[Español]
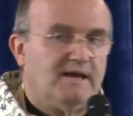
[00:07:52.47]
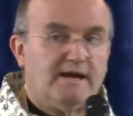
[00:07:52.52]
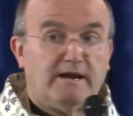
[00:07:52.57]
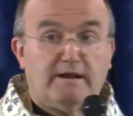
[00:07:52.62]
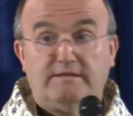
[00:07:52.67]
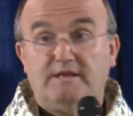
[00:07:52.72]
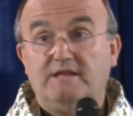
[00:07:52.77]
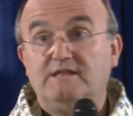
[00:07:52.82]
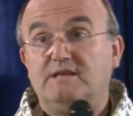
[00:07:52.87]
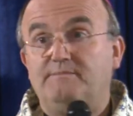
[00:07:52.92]

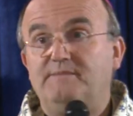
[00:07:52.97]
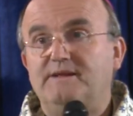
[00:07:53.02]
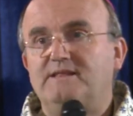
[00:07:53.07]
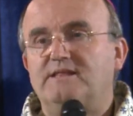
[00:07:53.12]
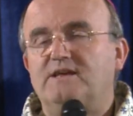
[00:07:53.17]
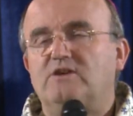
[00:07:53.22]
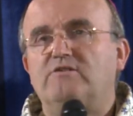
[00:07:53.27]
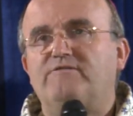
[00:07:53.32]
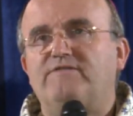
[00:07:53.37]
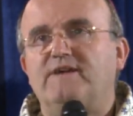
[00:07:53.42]

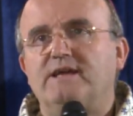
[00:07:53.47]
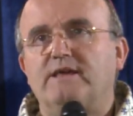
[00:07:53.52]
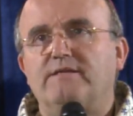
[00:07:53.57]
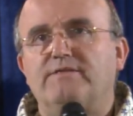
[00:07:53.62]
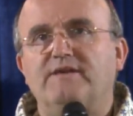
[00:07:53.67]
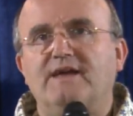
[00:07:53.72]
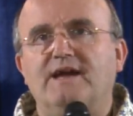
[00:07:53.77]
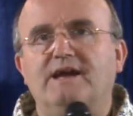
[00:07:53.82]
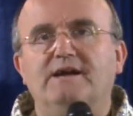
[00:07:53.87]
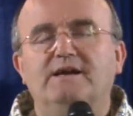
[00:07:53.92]
Recientemente no
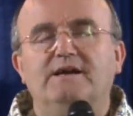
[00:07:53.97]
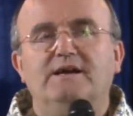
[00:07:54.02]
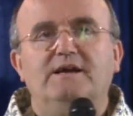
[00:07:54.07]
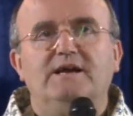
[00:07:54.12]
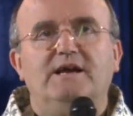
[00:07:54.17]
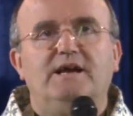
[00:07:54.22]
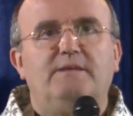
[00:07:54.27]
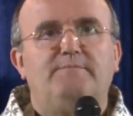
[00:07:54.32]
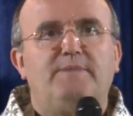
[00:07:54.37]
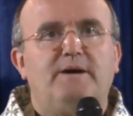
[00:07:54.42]
fallecía
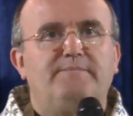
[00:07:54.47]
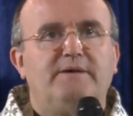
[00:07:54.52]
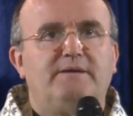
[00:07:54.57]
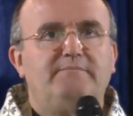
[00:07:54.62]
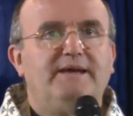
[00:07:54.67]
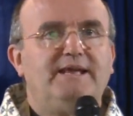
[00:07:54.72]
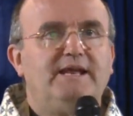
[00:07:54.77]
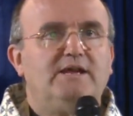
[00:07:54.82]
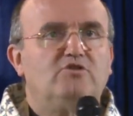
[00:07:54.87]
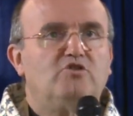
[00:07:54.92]
el Papa
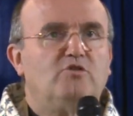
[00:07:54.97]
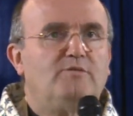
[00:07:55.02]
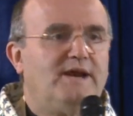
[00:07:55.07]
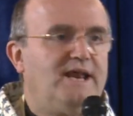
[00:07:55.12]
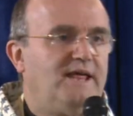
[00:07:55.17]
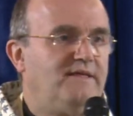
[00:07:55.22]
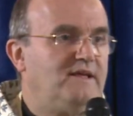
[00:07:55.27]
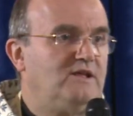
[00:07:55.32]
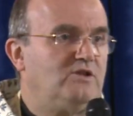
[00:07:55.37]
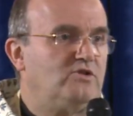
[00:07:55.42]
Emérito
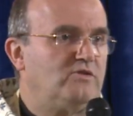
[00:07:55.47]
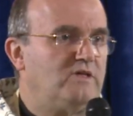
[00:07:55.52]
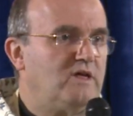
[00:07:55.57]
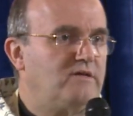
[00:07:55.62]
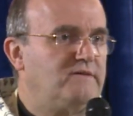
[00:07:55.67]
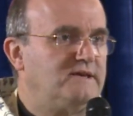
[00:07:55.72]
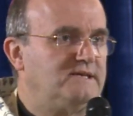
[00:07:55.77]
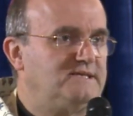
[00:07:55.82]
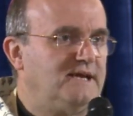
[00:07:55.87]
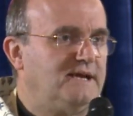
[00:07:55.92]
Benedicto
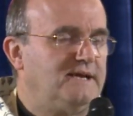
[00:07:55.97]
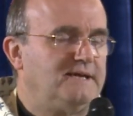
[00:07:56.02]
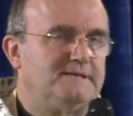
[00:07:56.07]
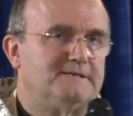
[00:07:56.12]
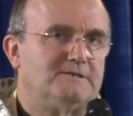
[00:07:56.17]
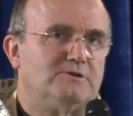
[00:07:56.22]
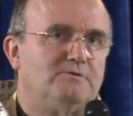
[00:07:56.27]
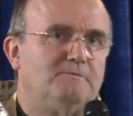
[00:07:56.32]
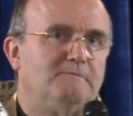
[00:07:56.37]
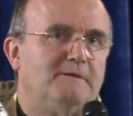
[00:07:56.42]

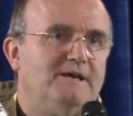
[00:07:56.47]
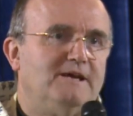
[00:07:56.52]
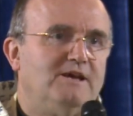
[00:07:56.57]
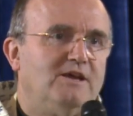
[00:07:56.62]
XVI, ¿no?